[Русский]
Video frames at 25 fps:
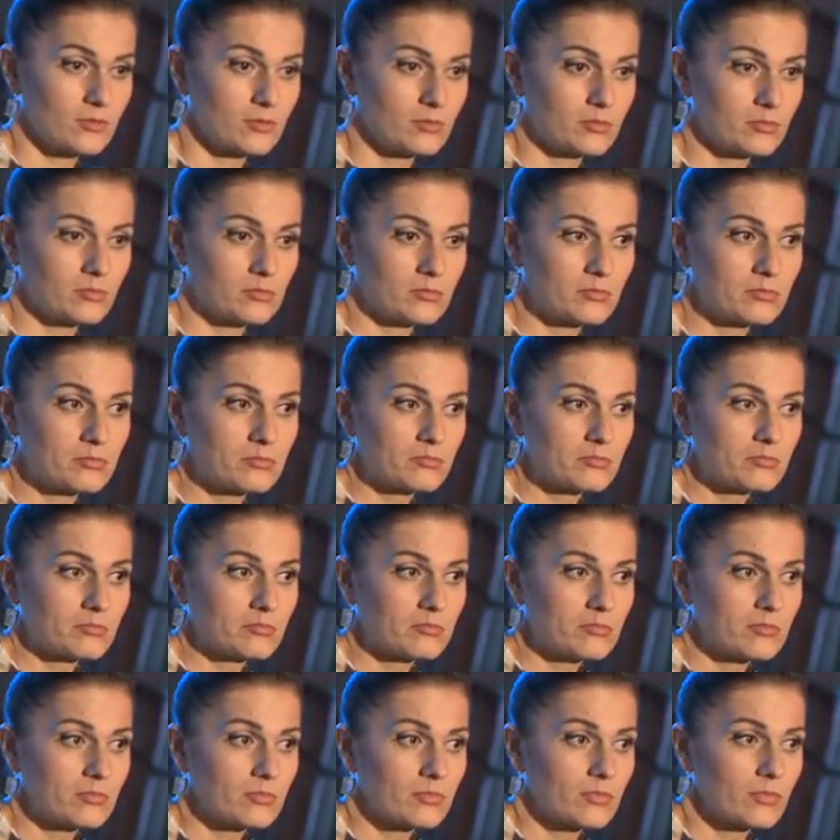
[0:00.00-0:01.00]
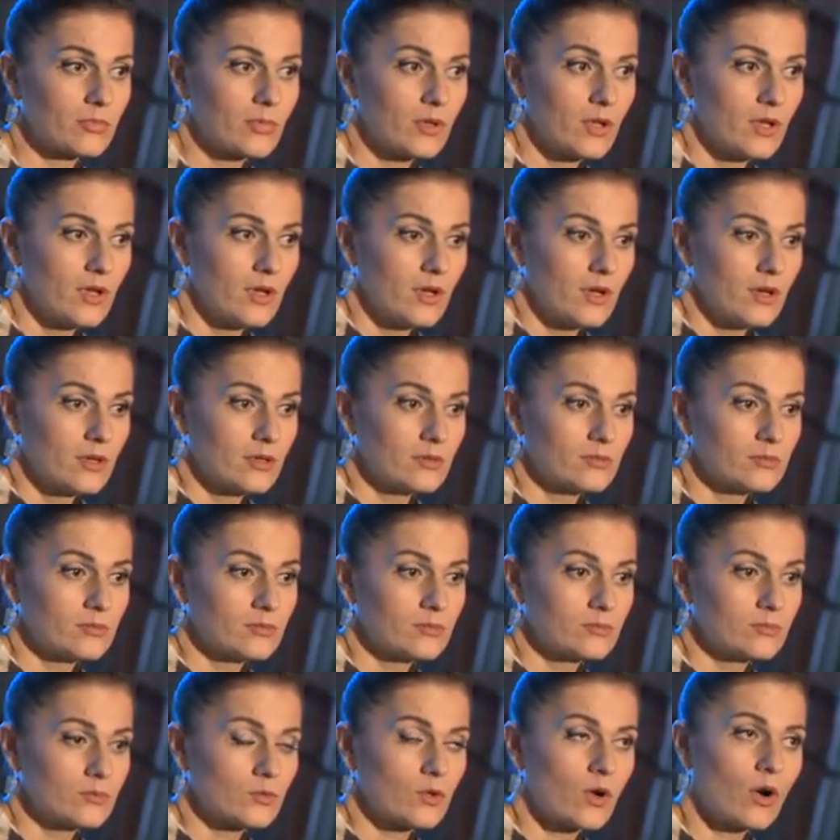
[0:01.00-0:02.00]

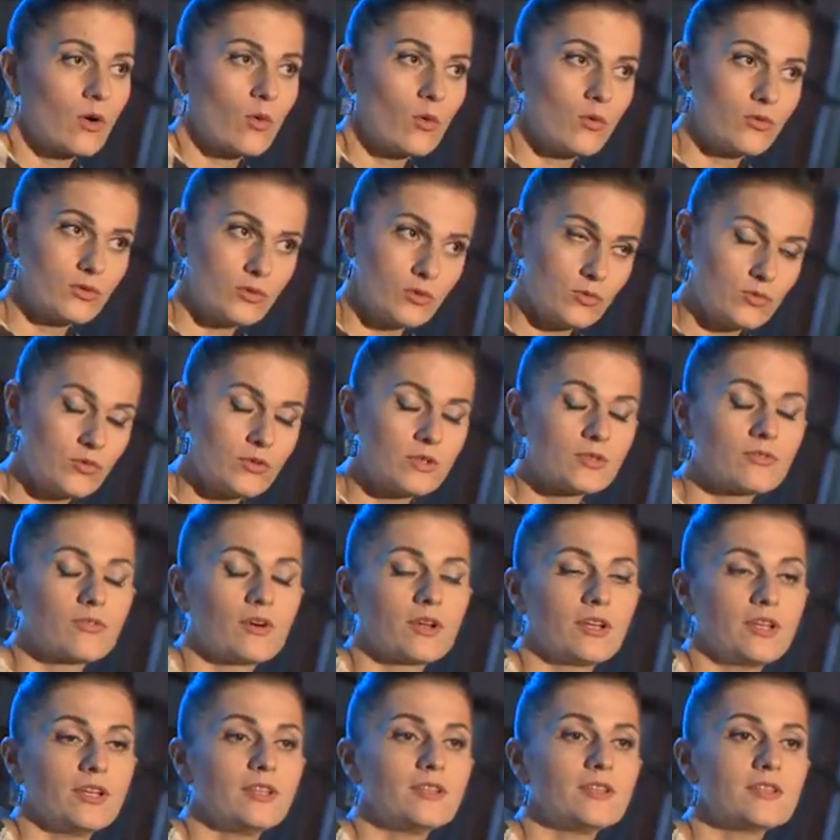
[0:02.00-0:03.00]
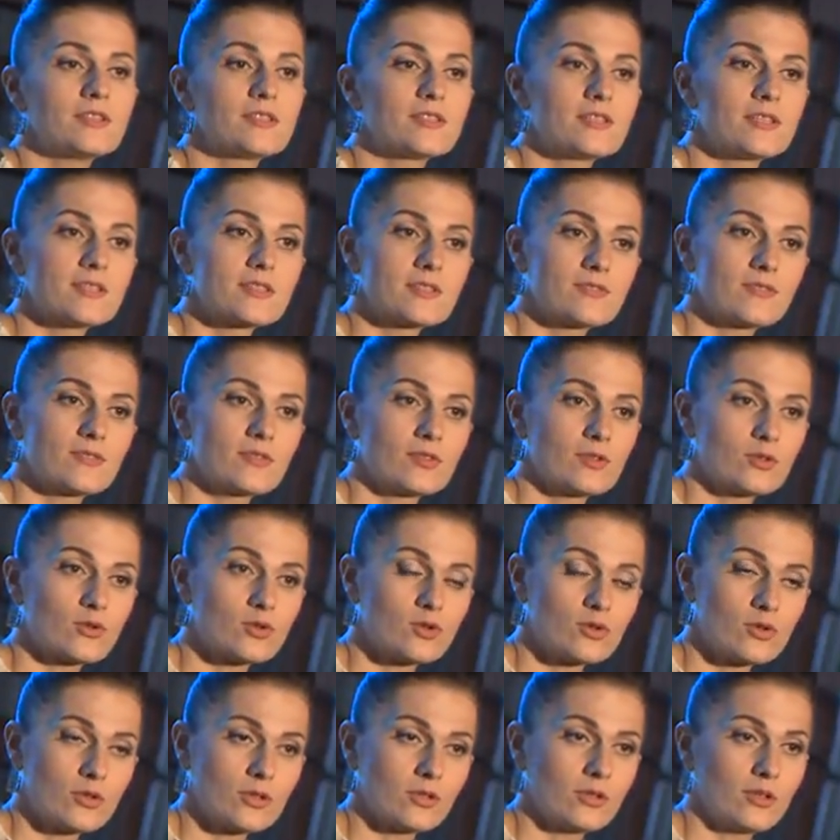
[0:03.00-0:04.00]
Ну, какого-то удовлетворения, естественно, то,
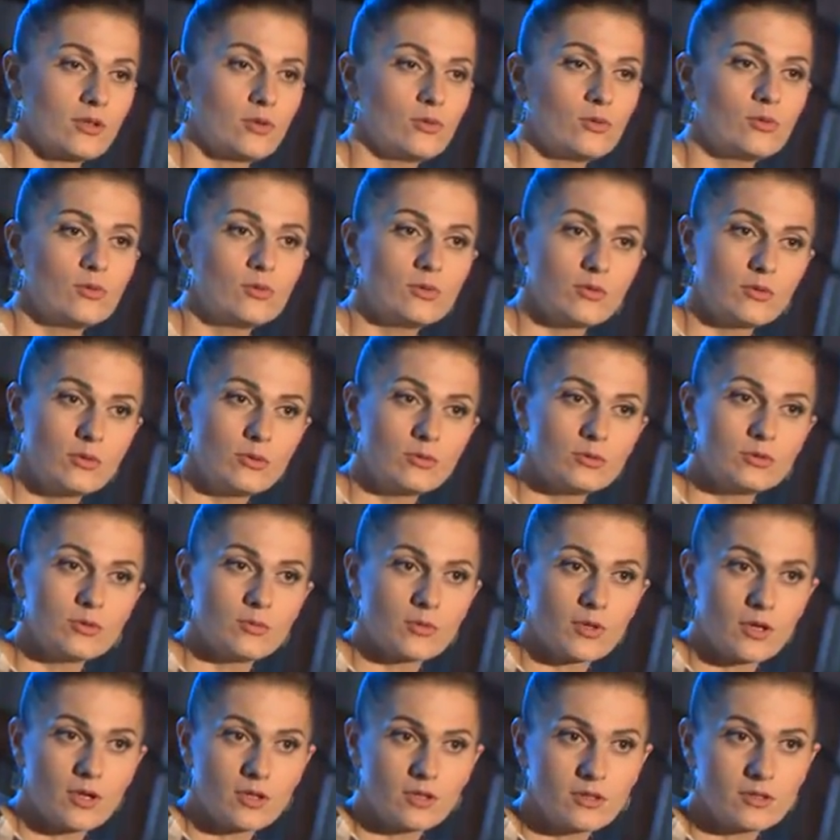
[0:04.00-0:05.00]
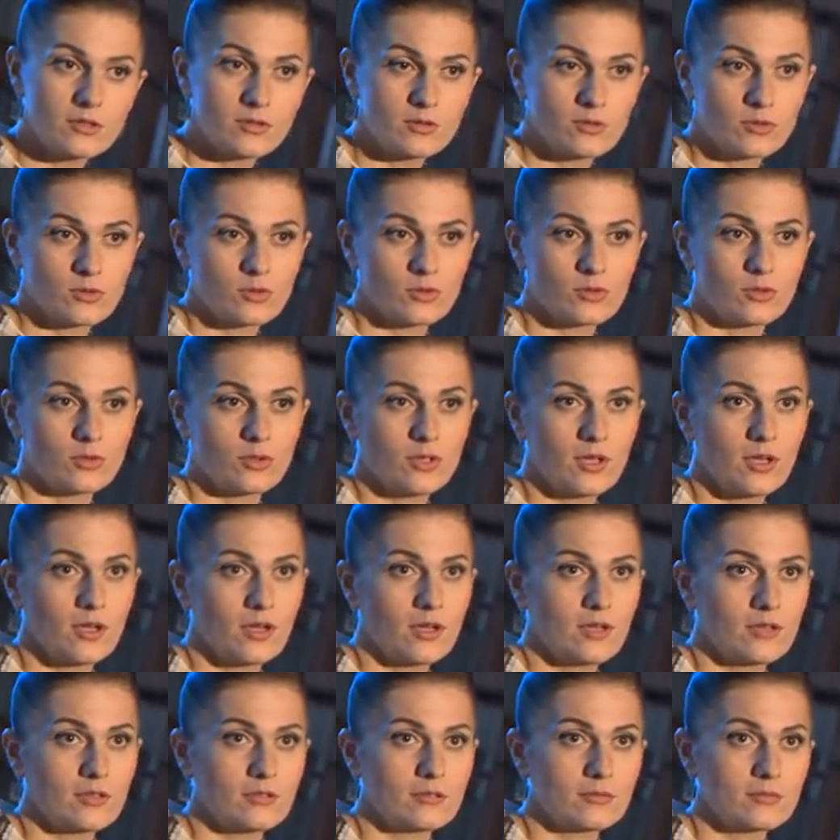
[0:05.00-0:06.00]
что я дарю людям радость, то, что
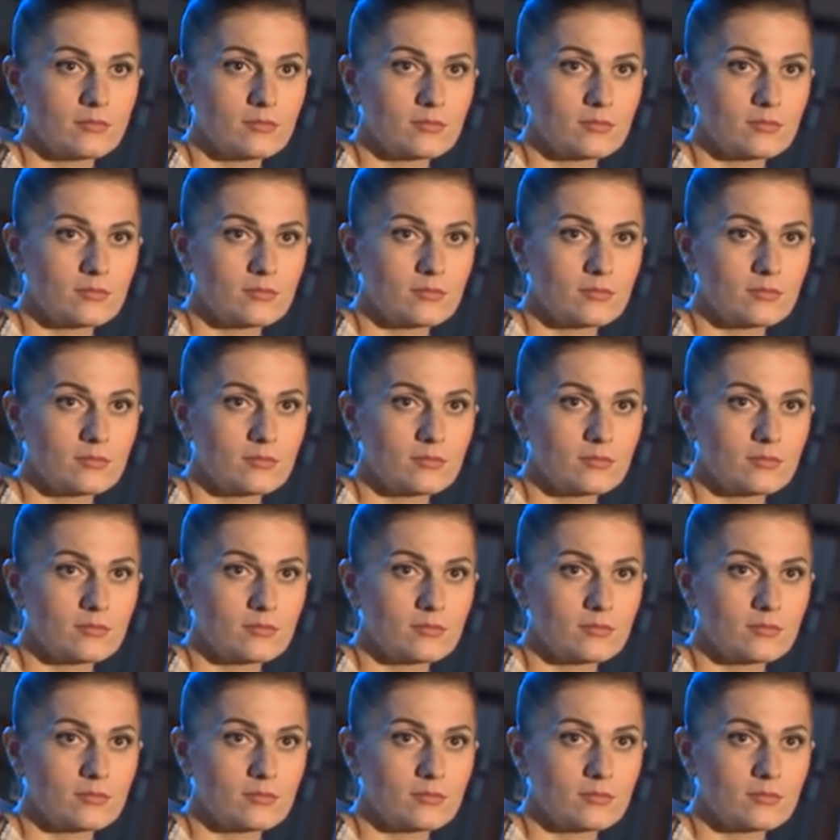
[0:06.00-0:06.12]
я,